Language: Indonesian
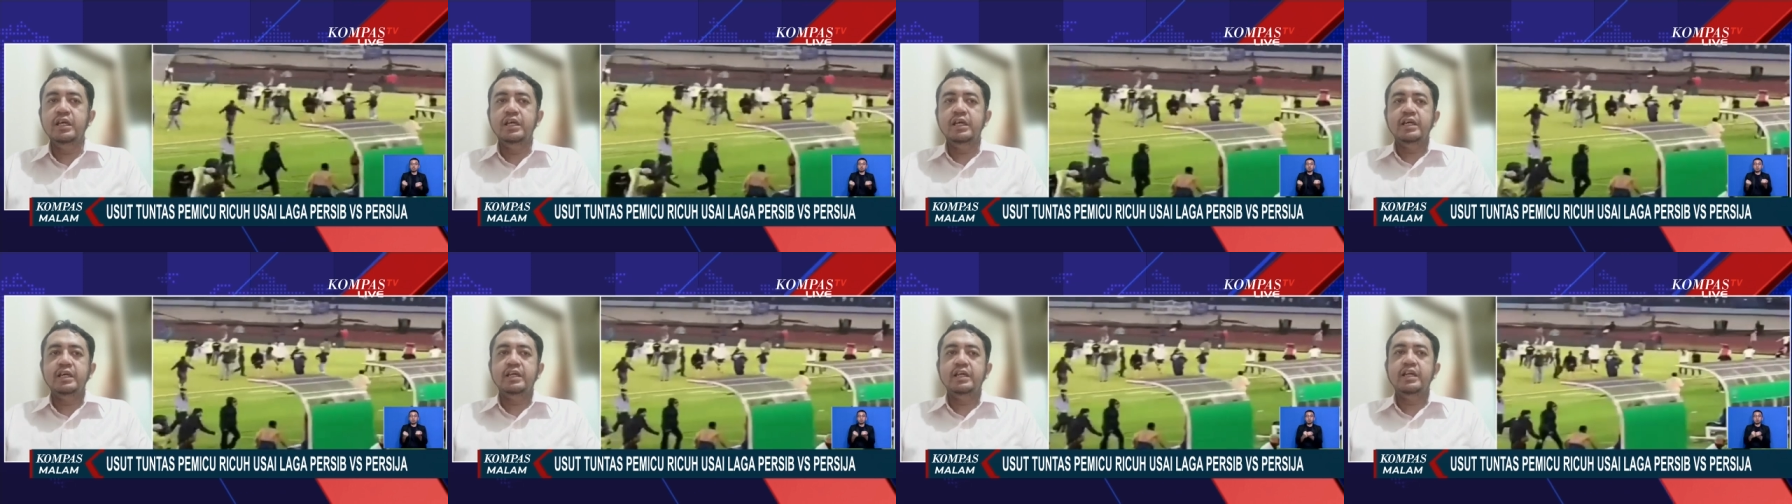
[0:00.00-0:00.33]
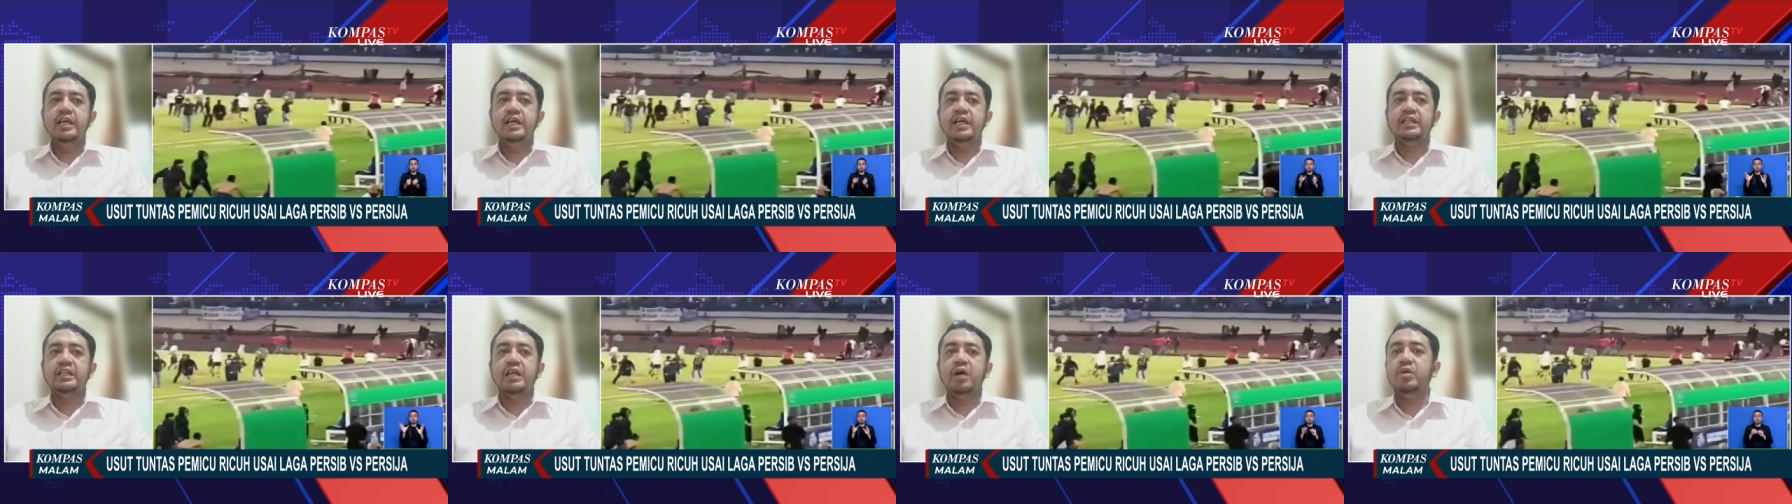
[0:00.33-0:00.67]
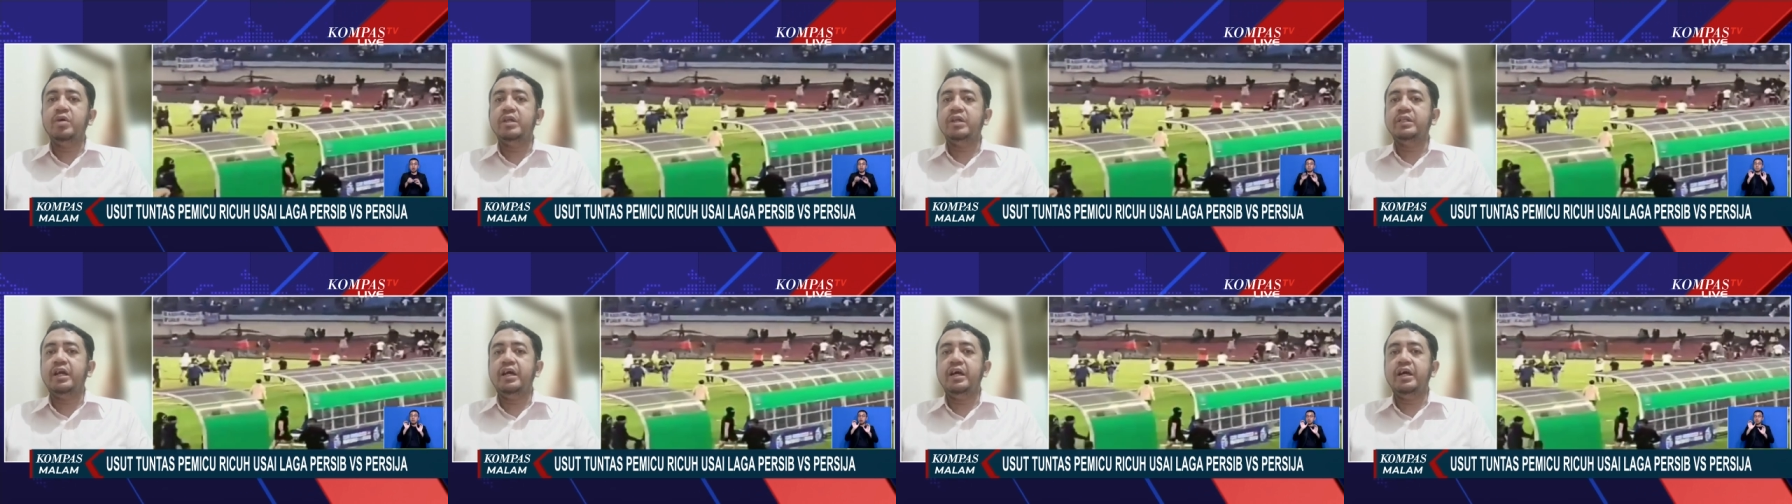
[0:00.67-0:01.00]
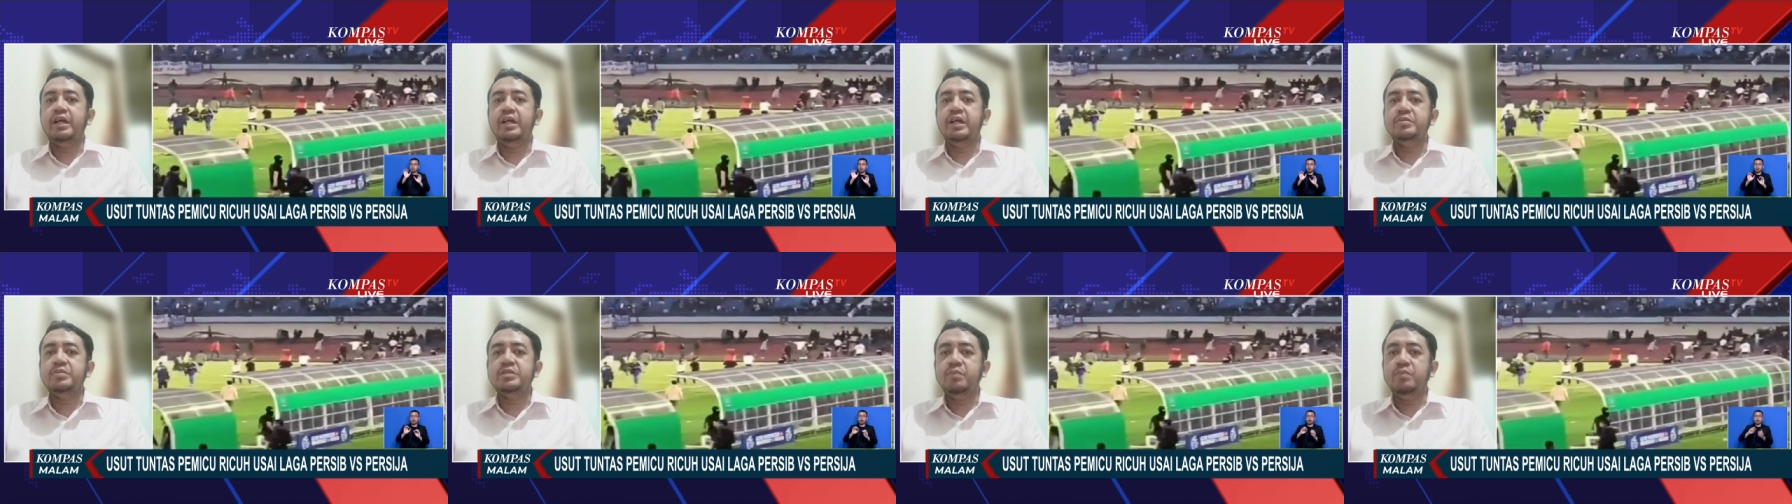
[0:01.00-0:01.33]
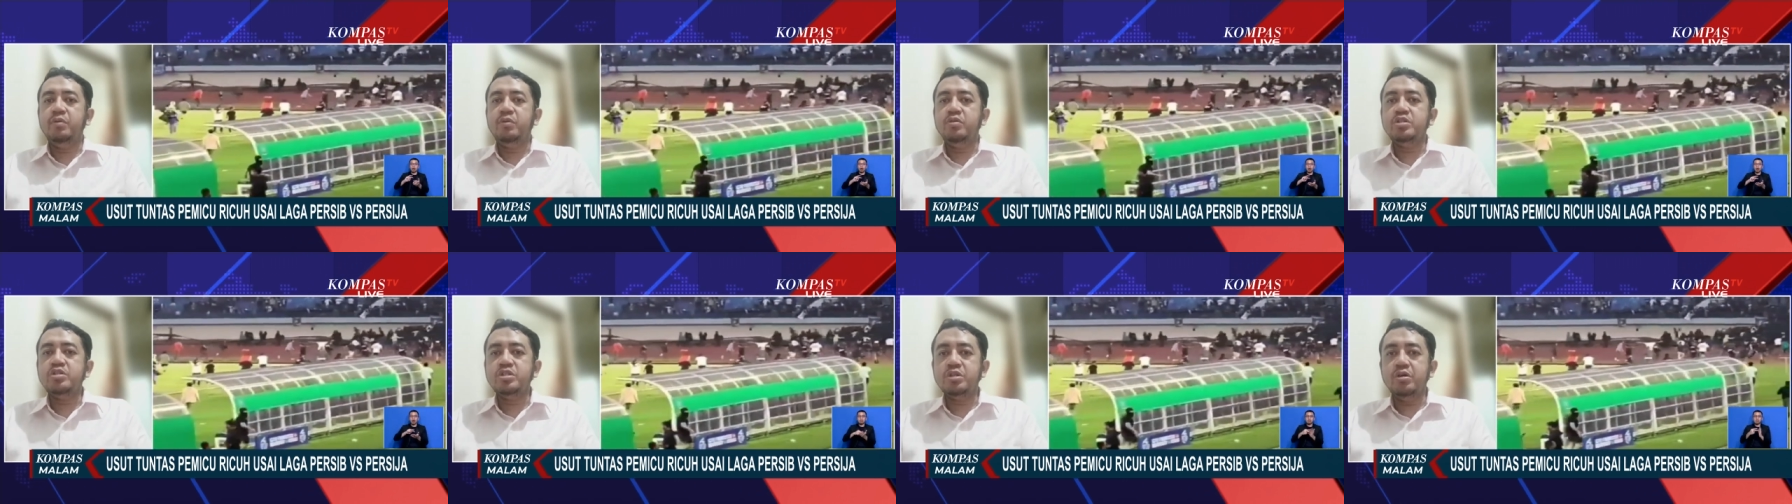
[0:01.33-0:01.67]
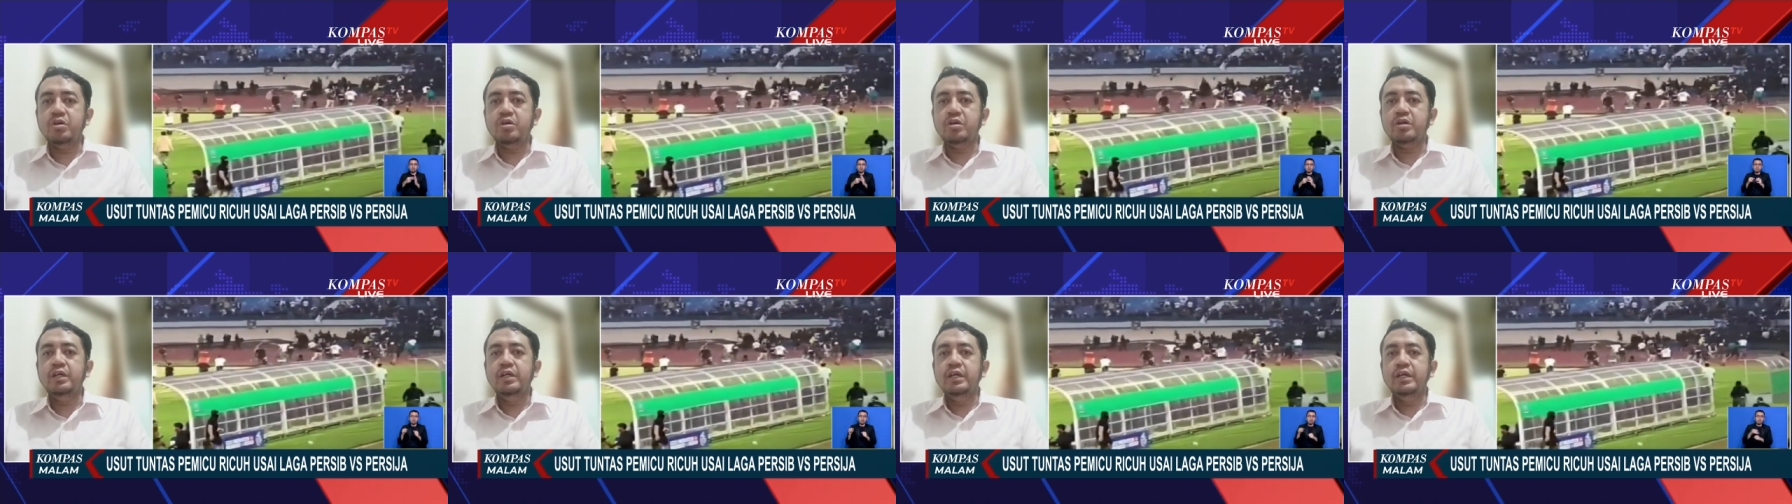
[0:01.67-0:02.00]
daya tawar terhadap
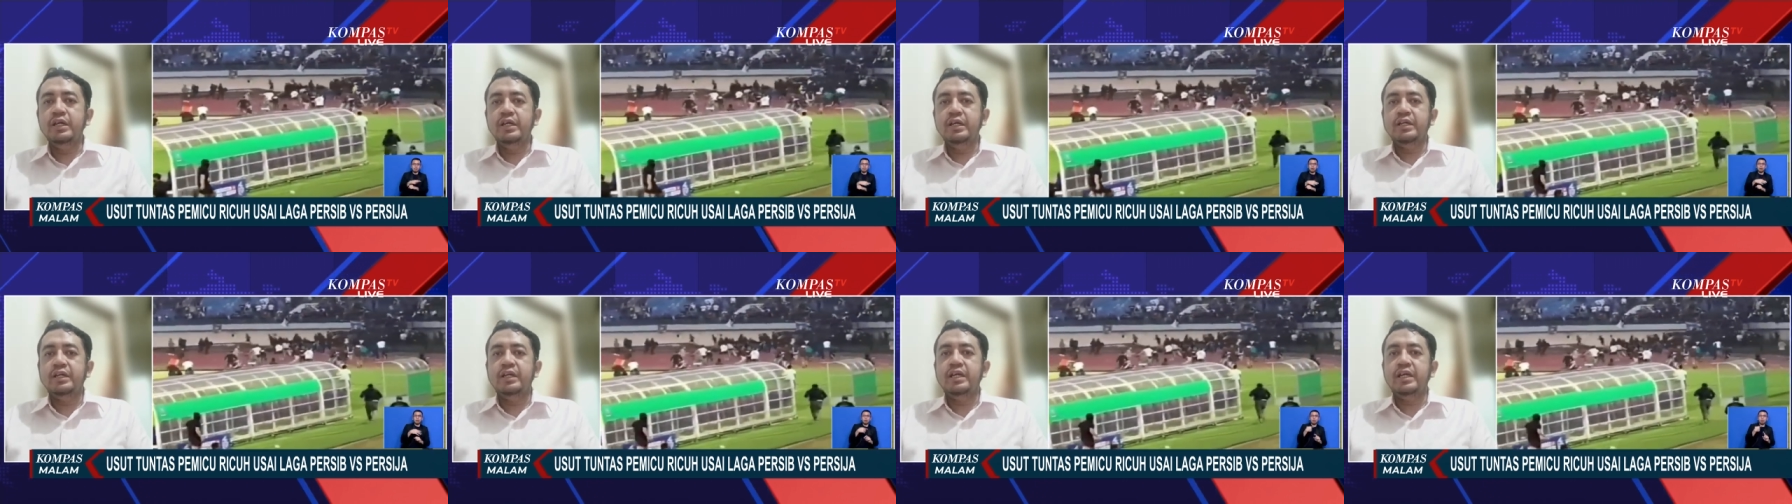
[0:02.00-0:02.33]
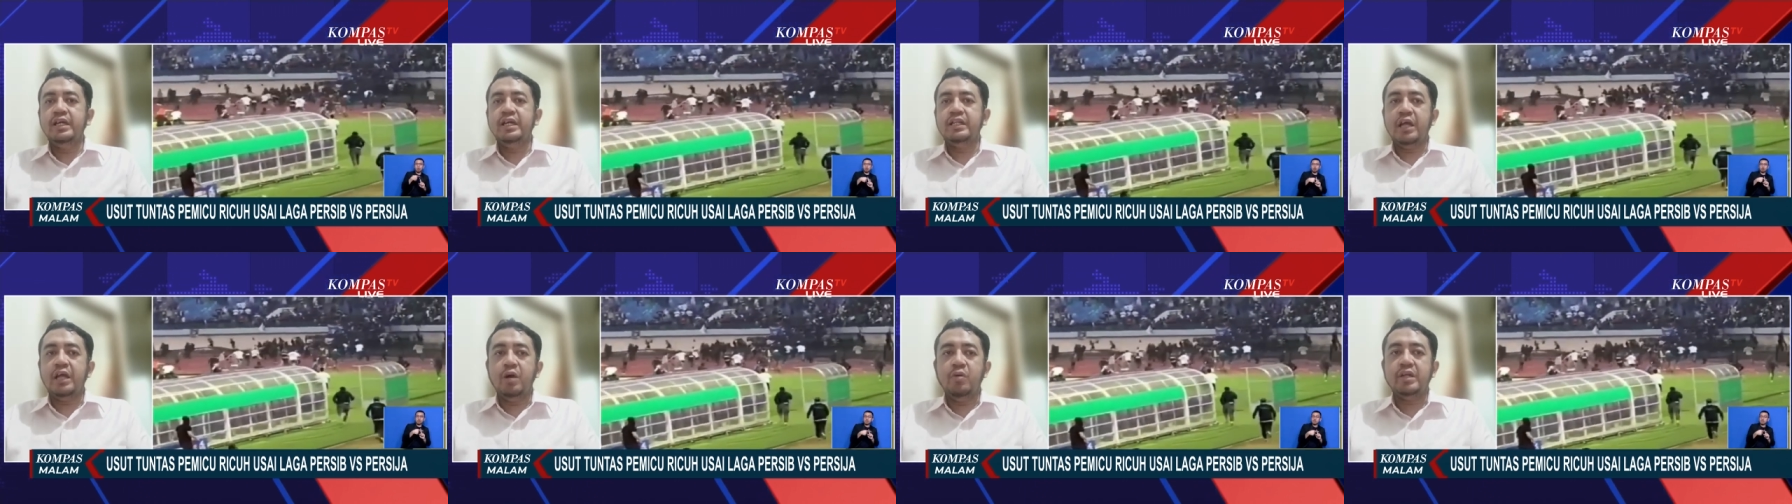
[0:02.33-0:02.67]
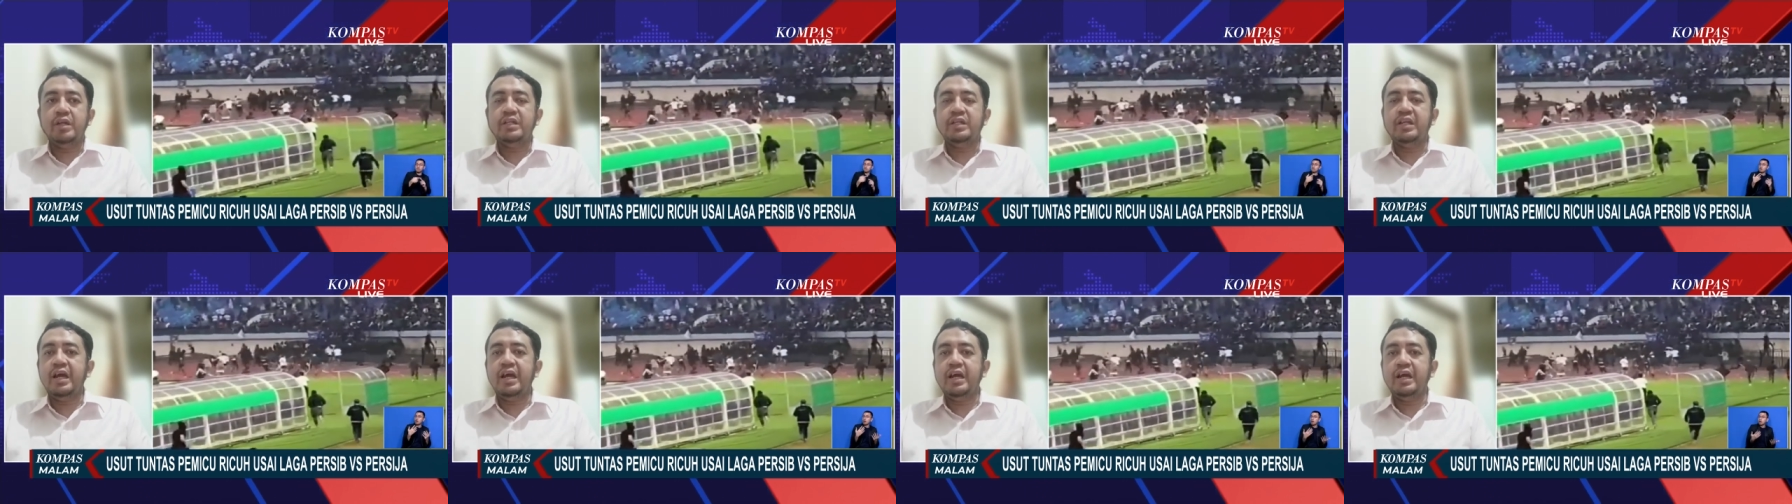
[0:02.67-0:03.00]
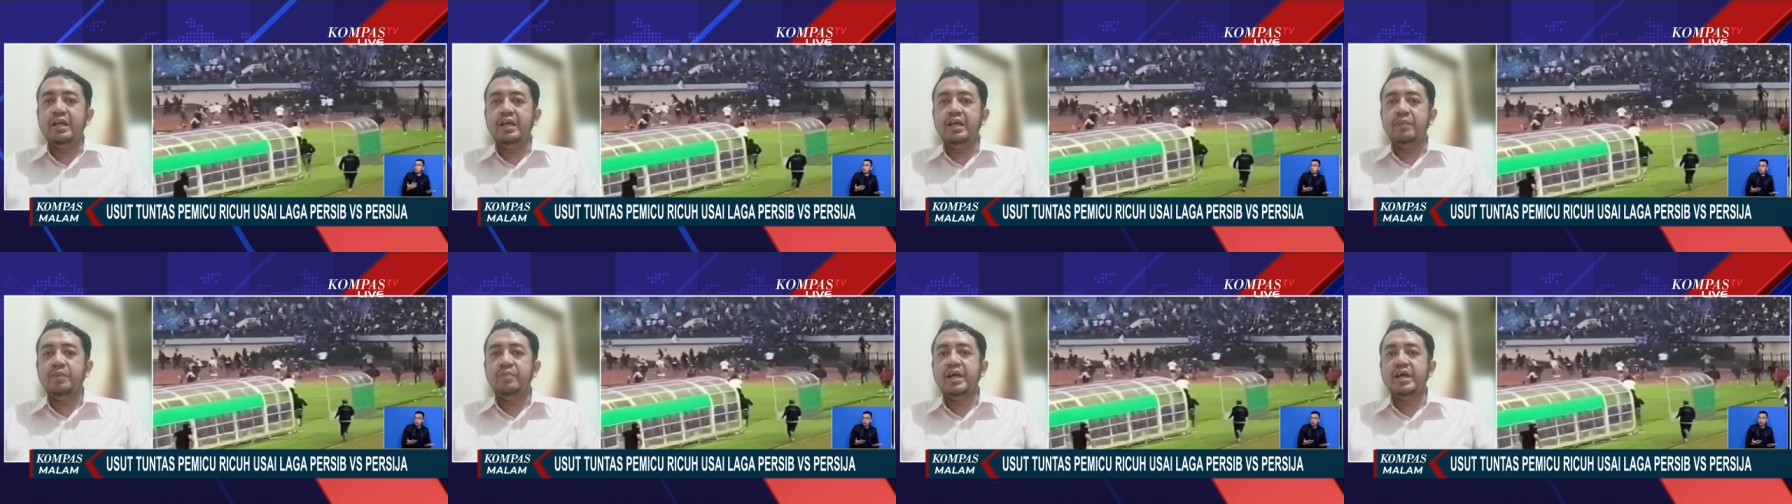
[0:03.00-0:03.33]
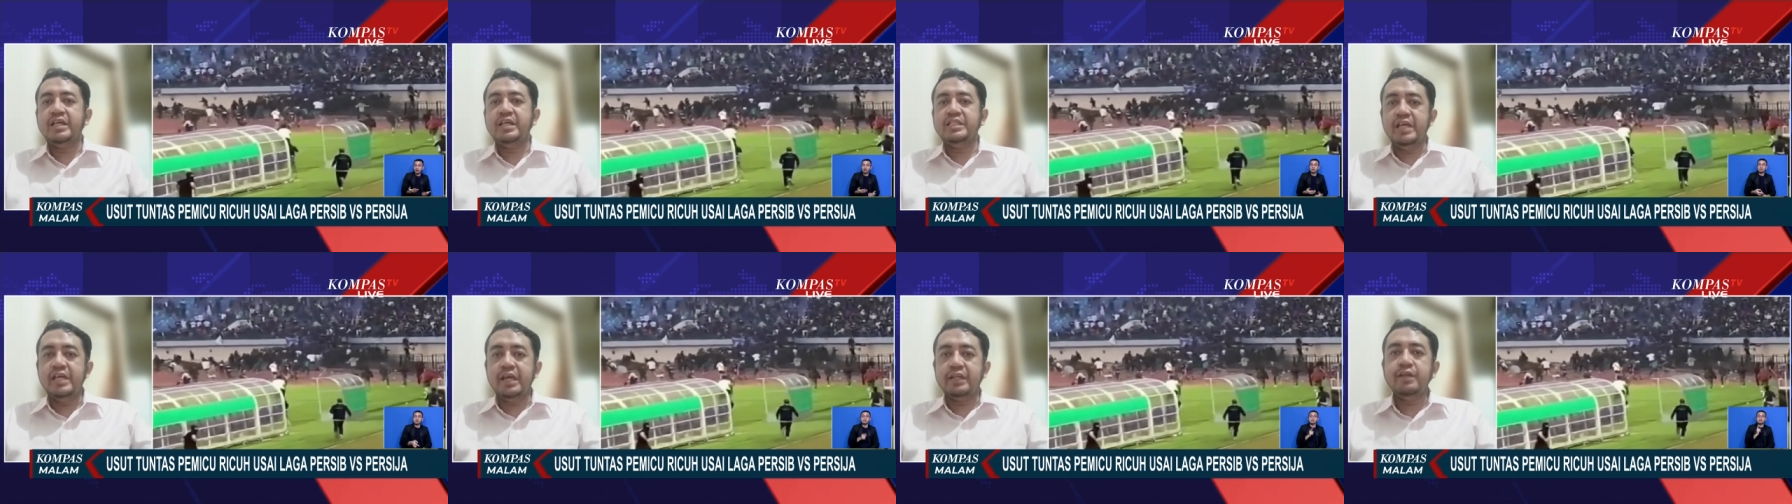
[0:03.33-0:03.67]
sponsor, daya tawar terhadap hak ya.